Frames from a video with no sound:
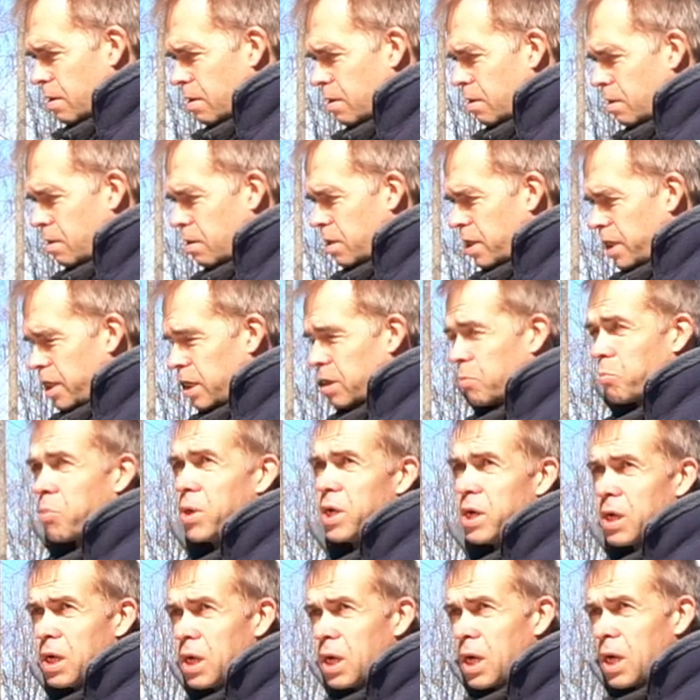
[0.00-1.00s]
Э,
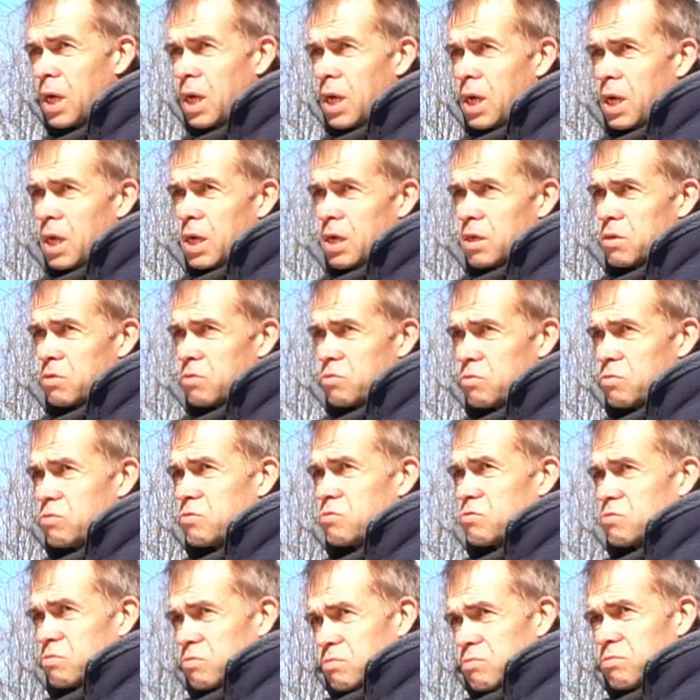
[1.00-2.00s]
АРБ,
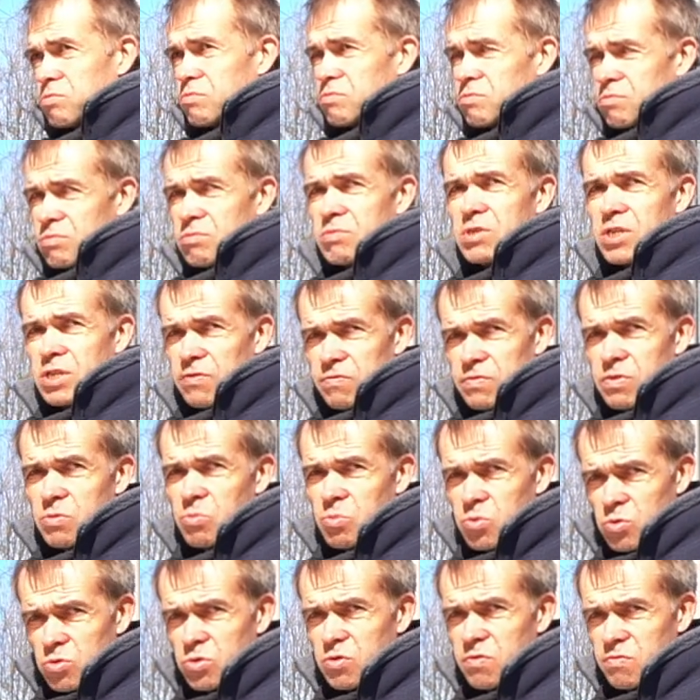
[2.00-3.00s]
ну, рифт
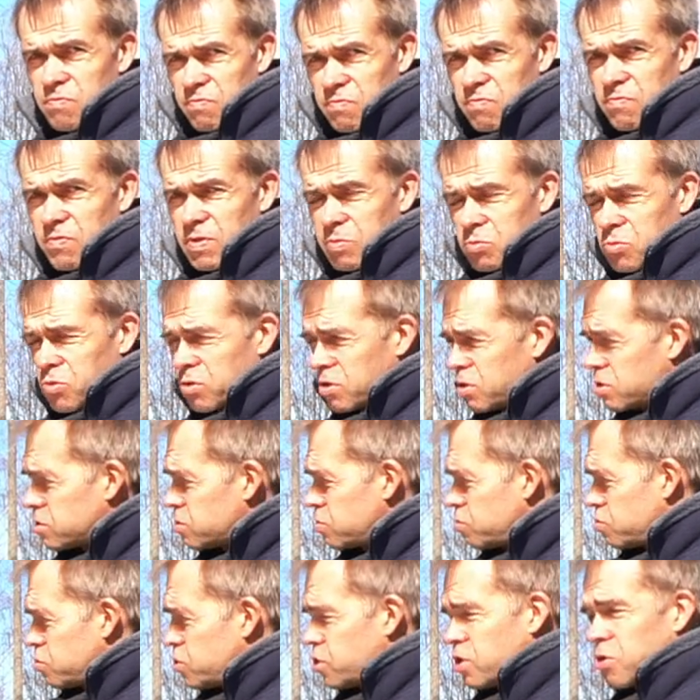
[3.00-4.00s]
будет во многих
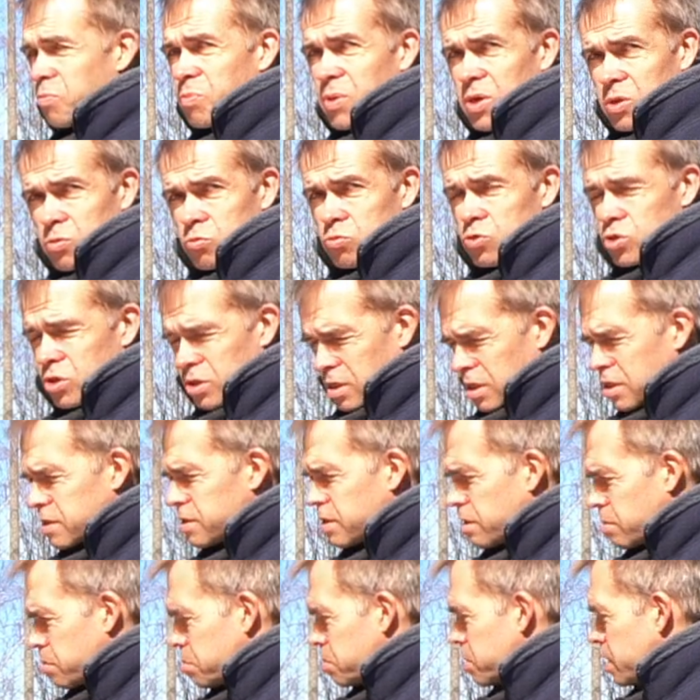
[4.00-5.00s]
случаях получше на самом